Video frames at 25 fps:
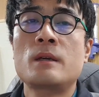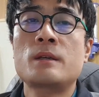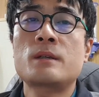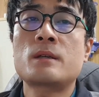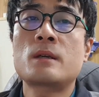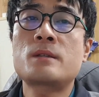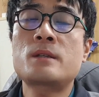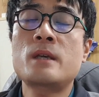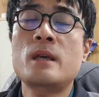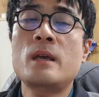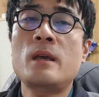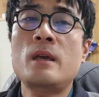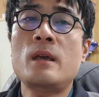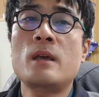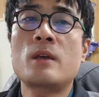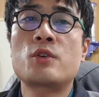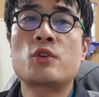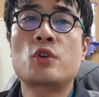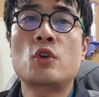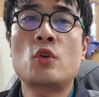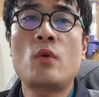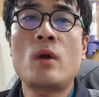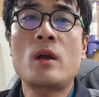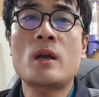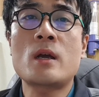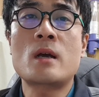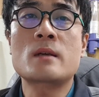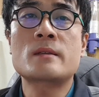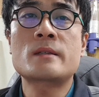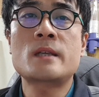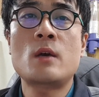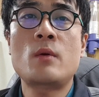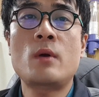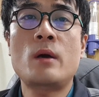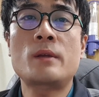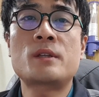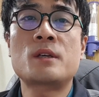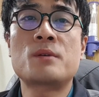현재 유료화
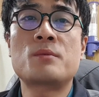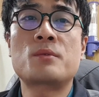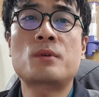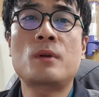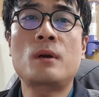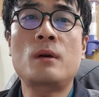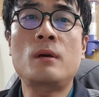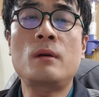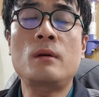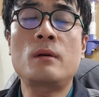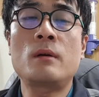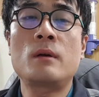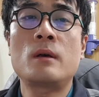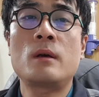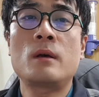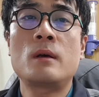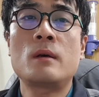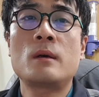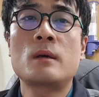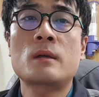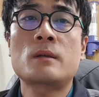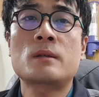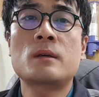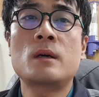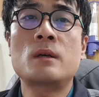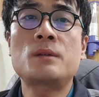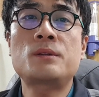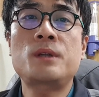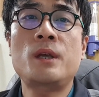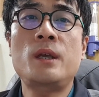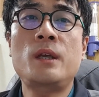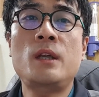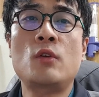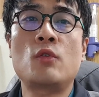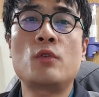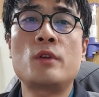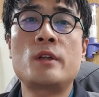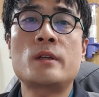강세와 더불어
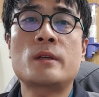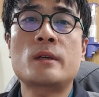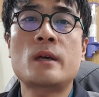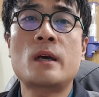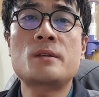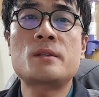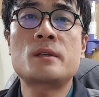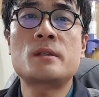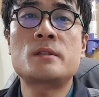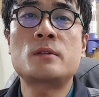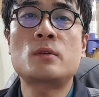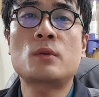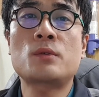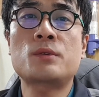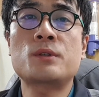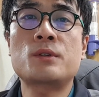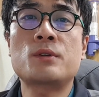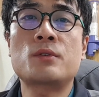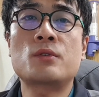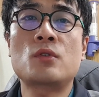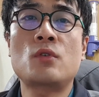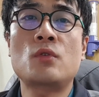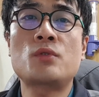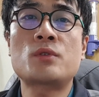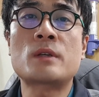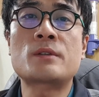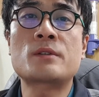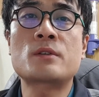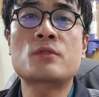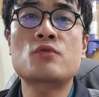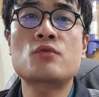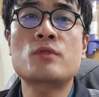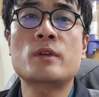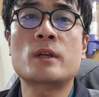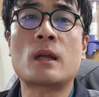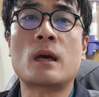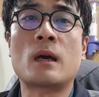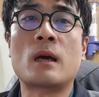컨테이너 운임까지 지속적으로 선성
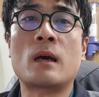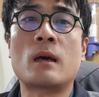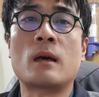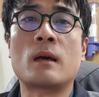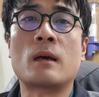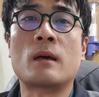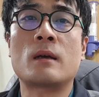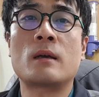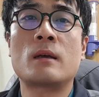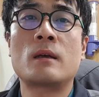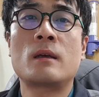중이라